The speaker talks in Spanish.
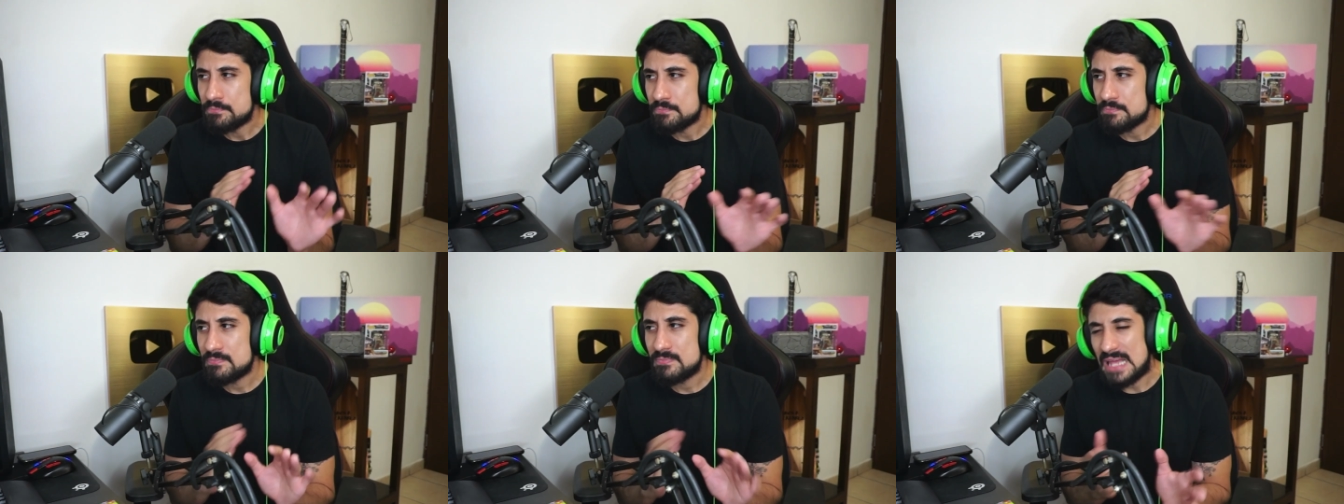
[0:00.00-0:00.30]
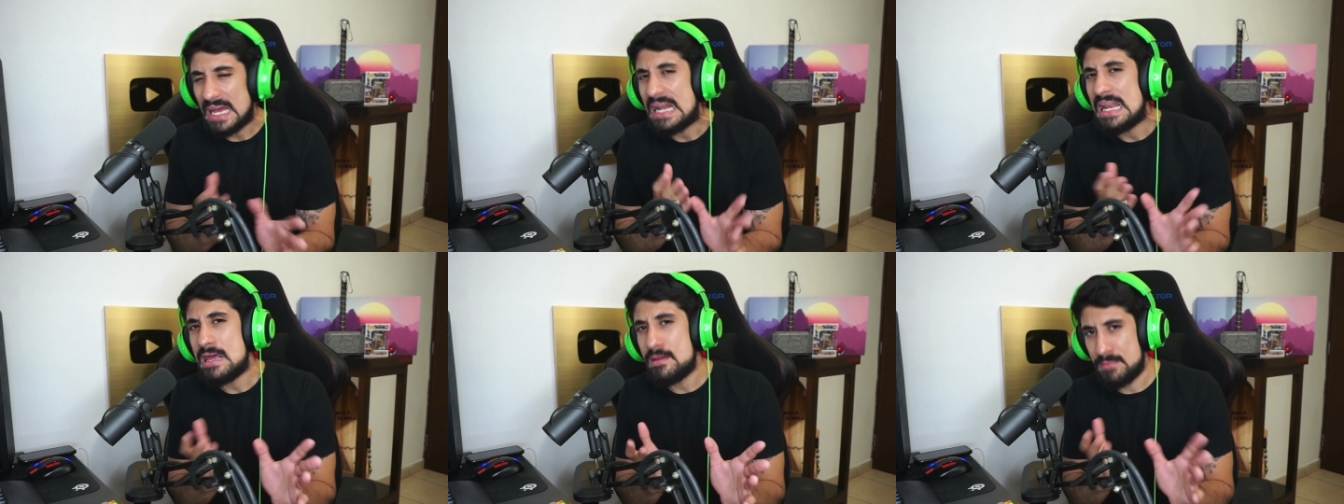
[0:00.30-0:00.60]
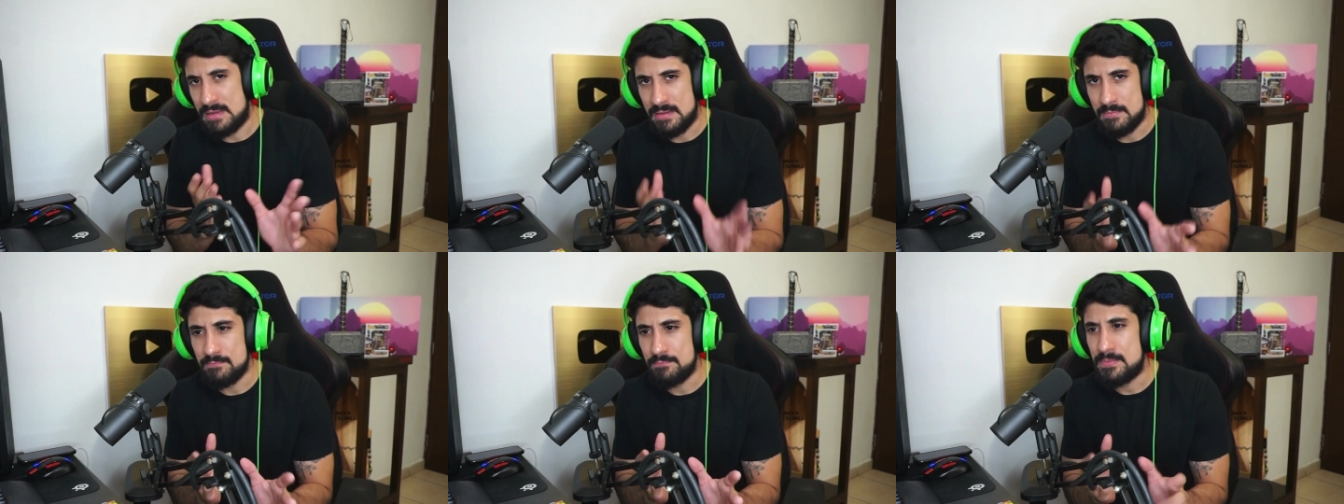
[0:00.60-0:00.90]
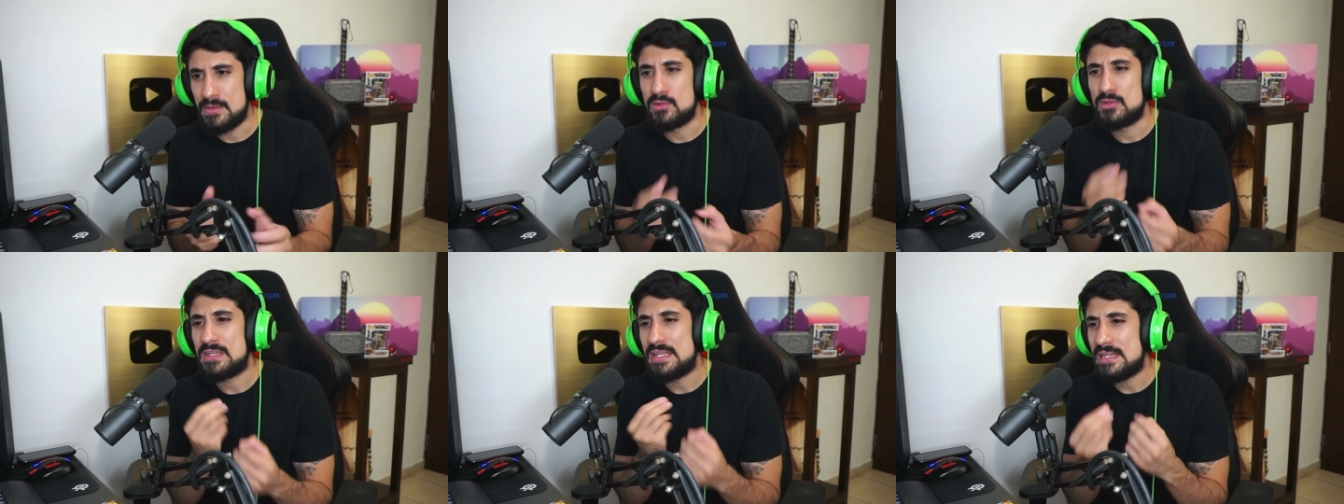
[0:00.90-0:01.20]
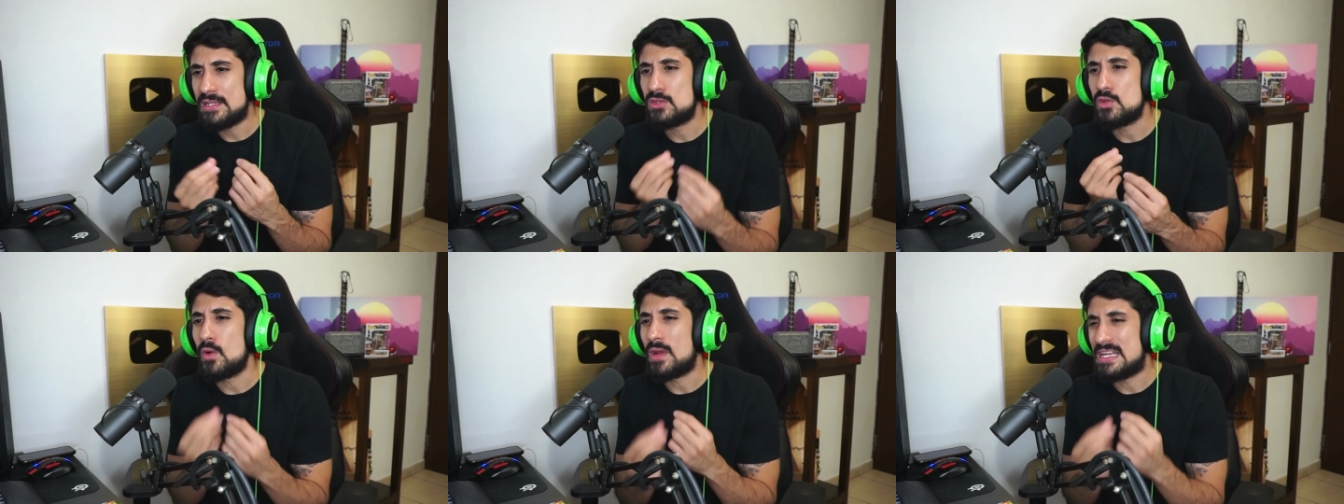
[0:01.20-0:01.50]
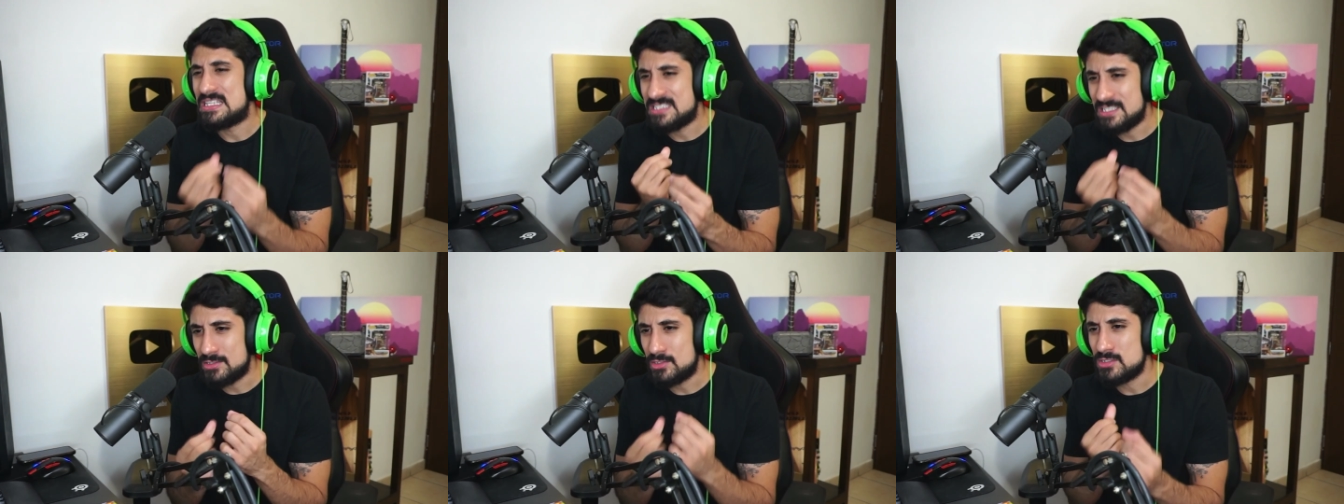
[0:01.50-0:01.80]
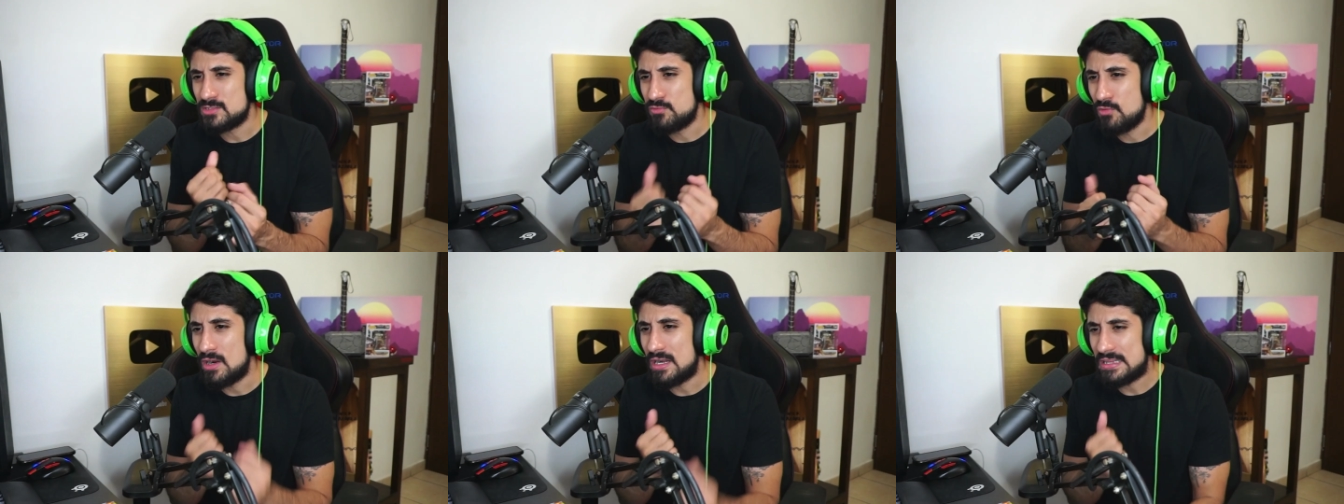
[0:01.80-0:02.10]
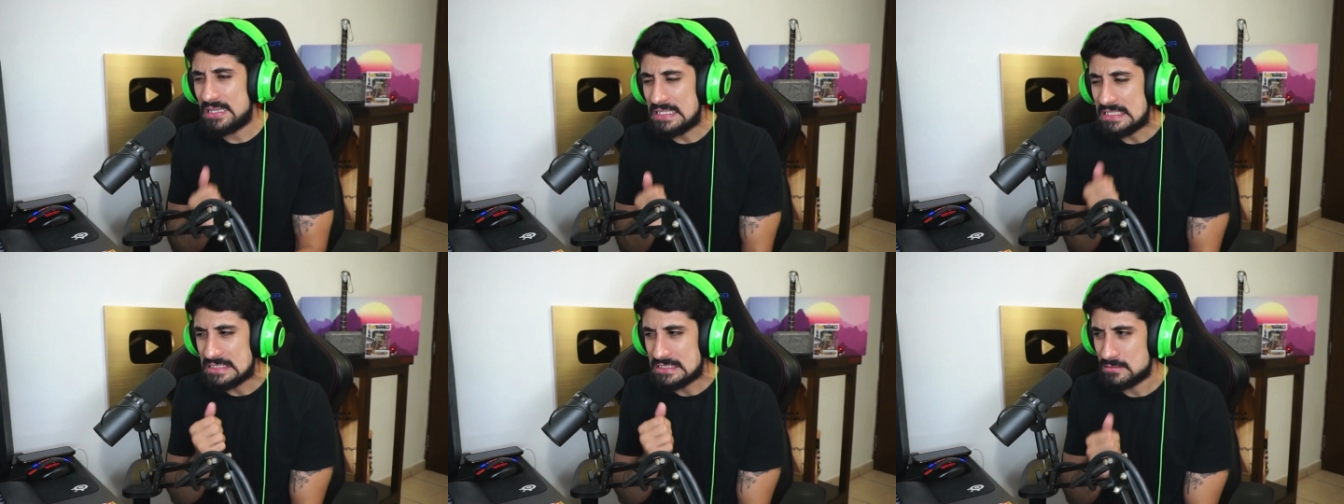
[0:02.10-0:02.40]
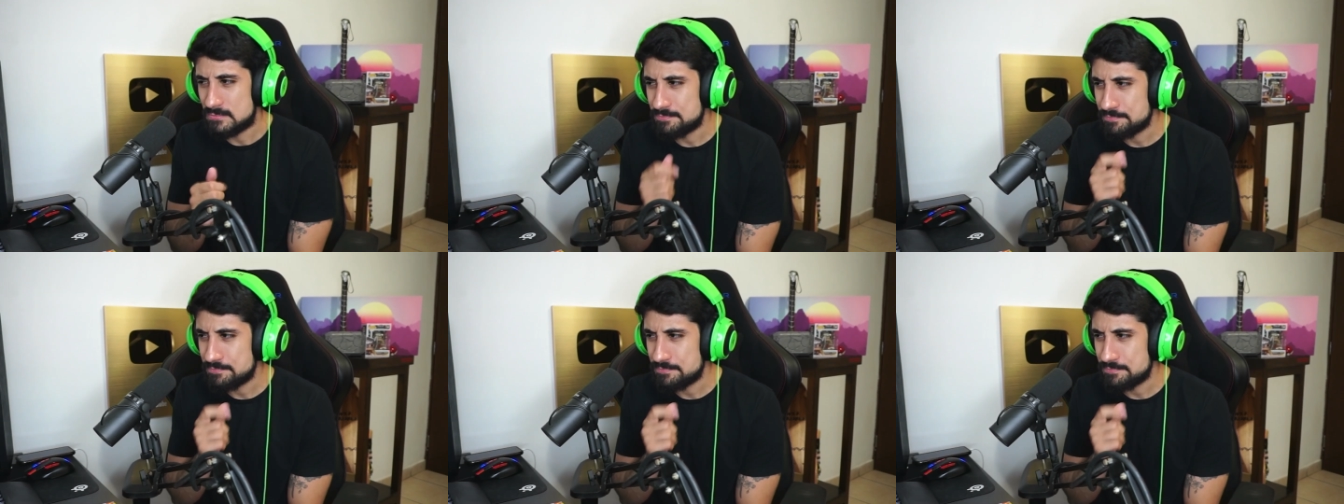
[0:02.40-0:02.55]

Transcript: está leve, pero tiene toquecitos fuertes.